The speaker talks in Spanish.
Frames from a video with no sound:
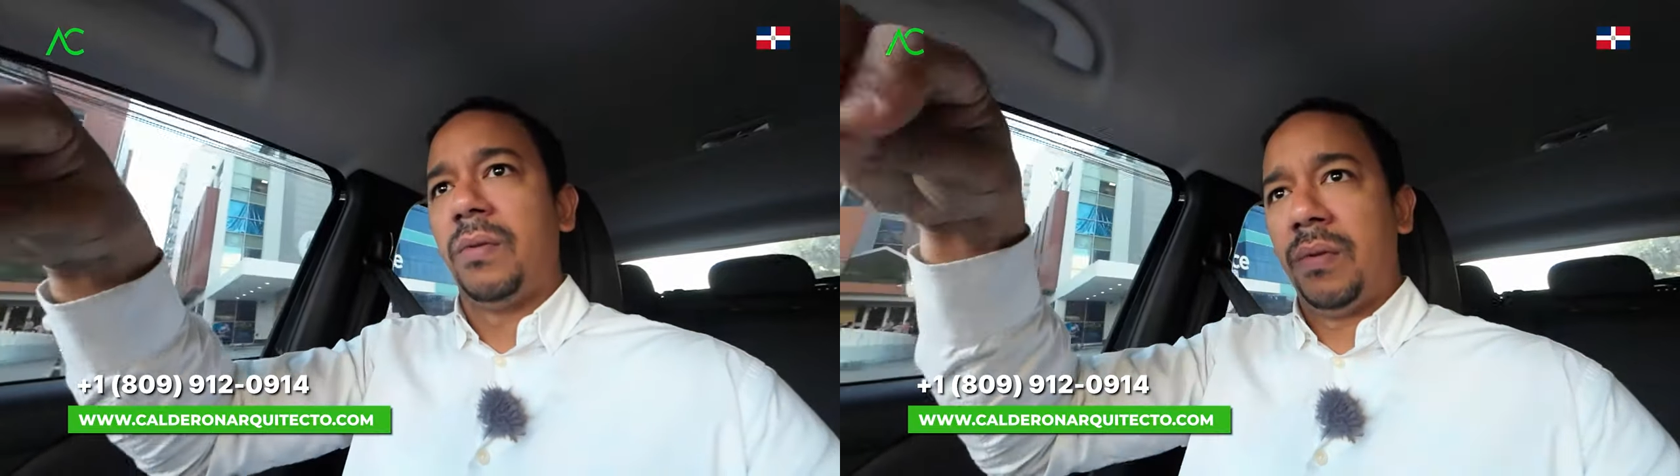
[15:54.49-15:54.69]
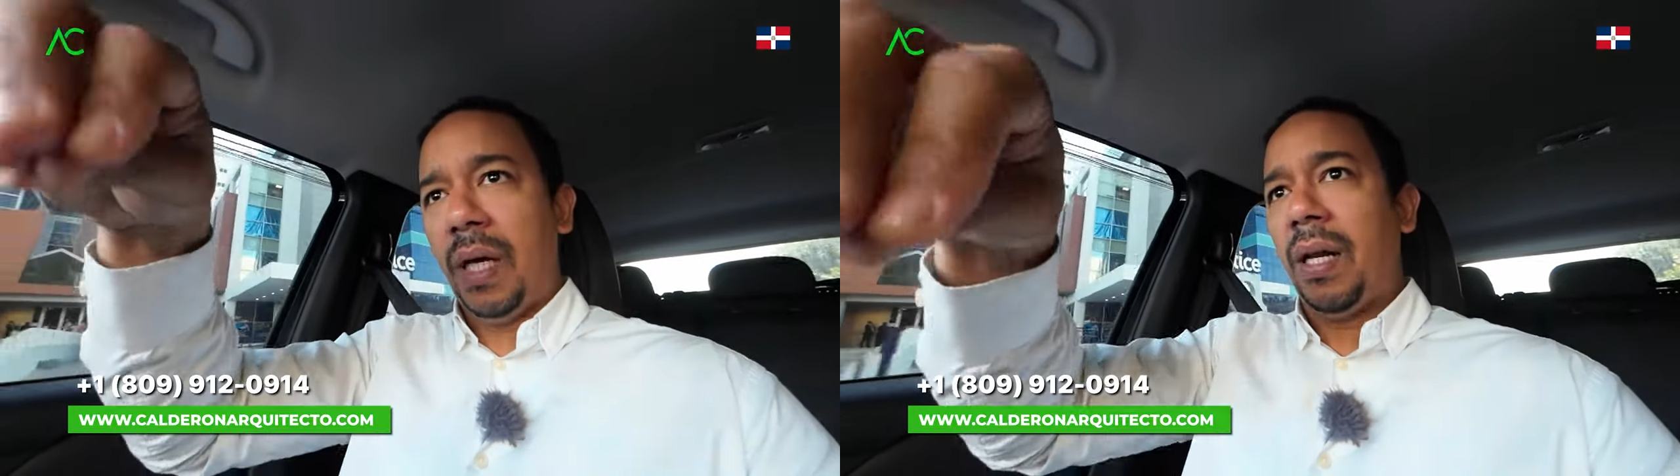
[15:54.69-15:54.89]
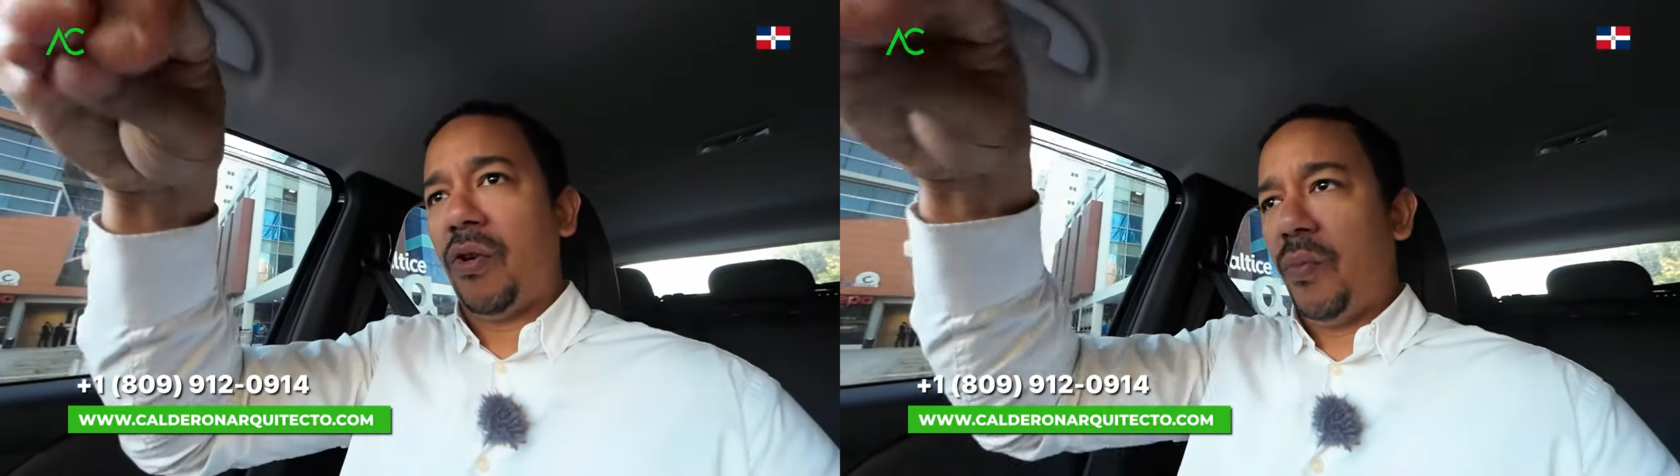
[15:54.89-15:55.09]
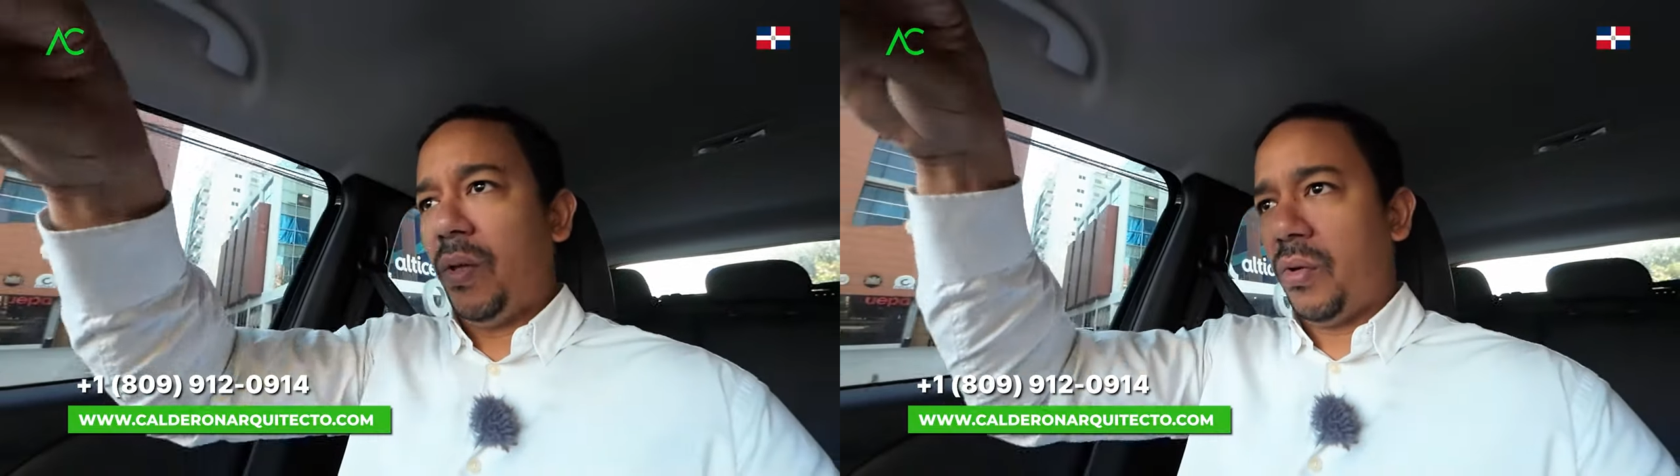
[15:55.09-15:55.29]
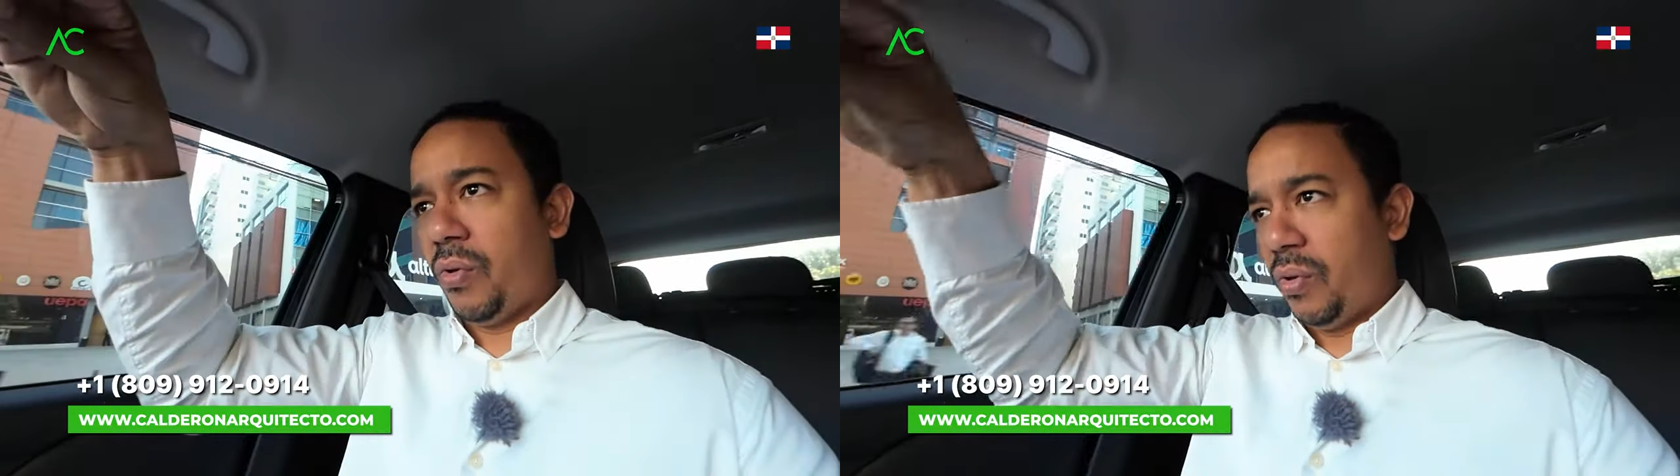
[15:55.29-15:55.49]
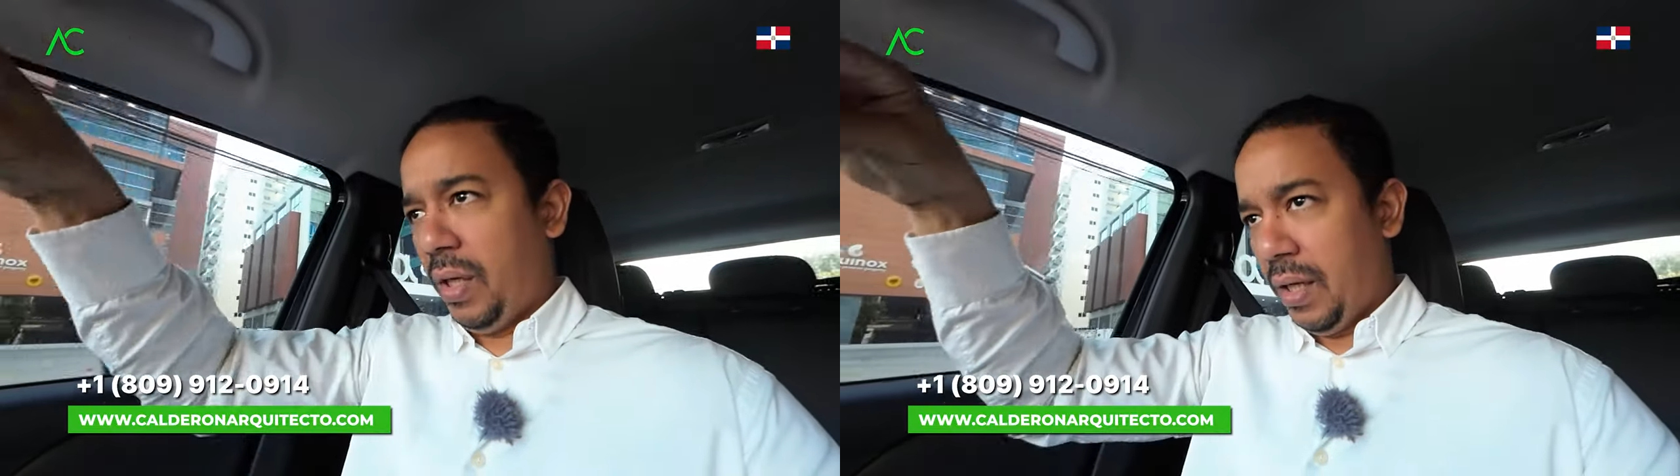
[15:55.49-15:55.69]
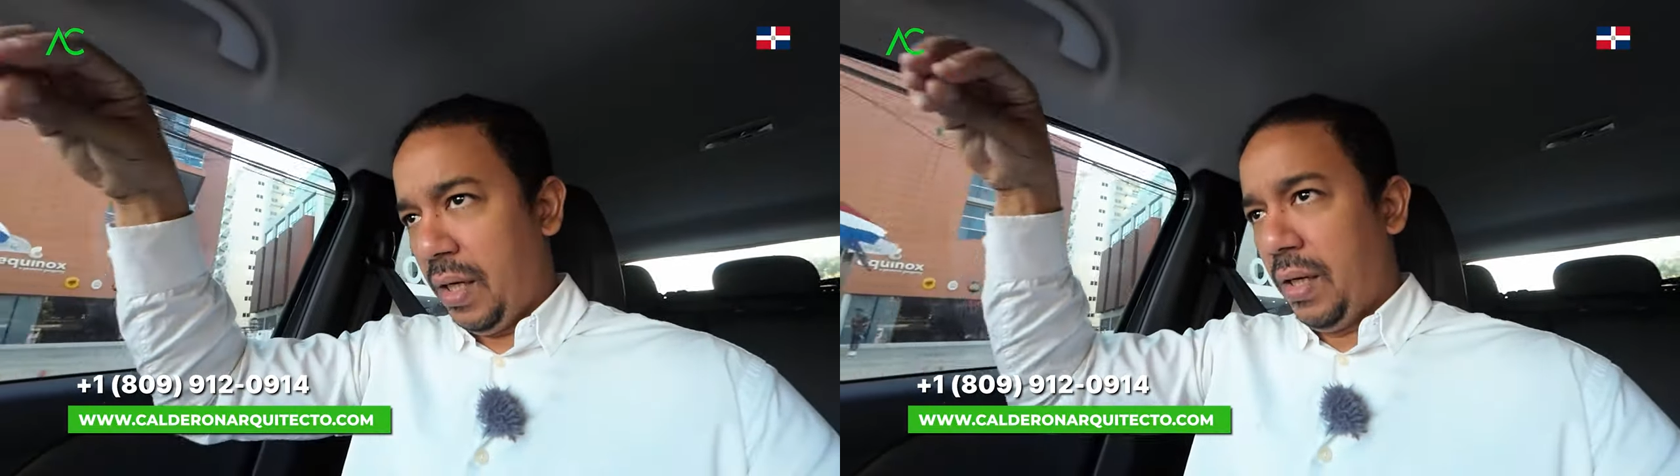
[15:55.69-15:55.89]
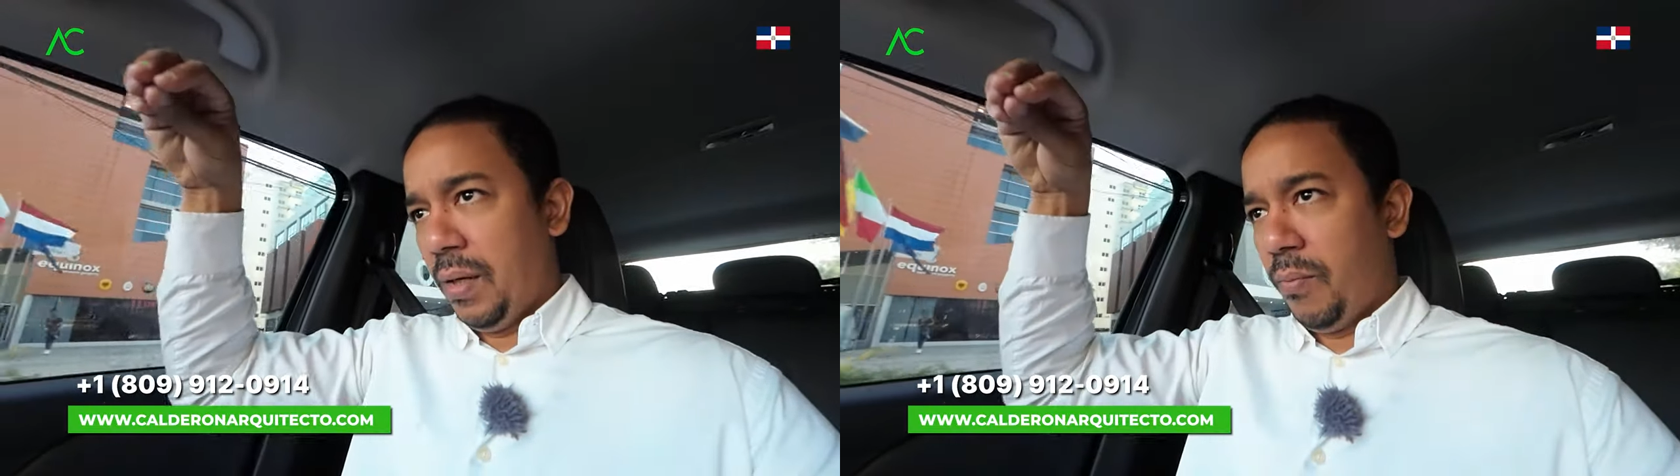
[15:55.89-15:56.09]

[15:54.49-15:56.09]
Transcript: sala, comedor, cocina,